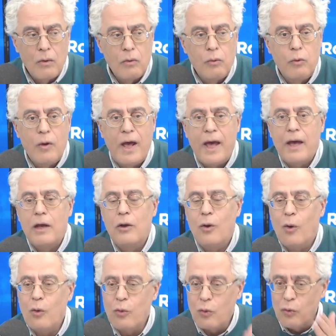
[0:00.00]

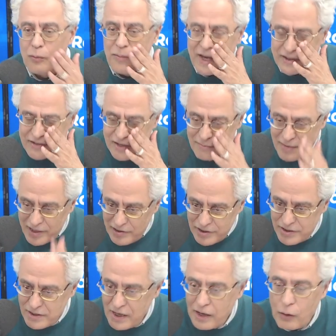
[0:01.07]
والعقوبات
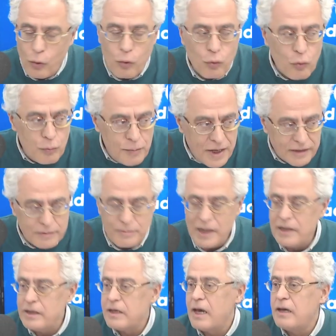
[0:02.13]
الماليه عقوبات
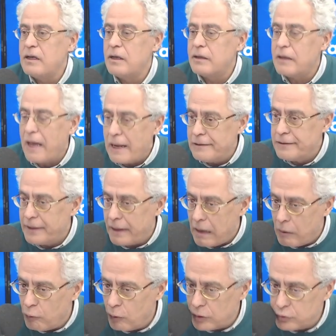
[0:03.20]
ماليه هي اللي تخلي
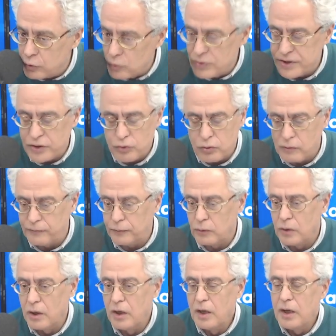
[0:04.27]
راهو التونسي شوفوا
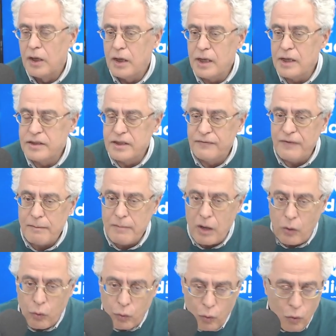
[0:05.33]
انت فما
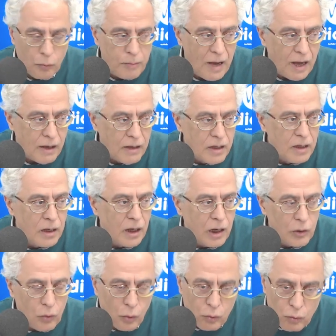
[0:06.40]
عقوبه
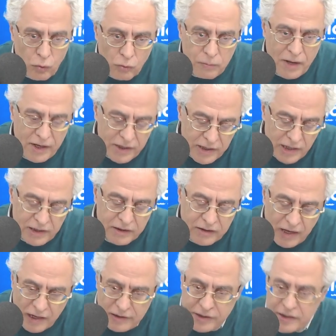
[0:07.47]
العقوبه هي اللي
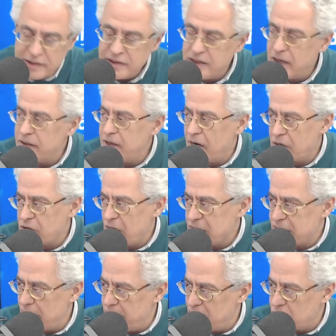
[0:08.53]
تخلي انسان يراجع
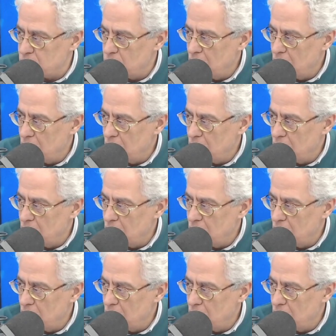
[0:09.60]
حساباته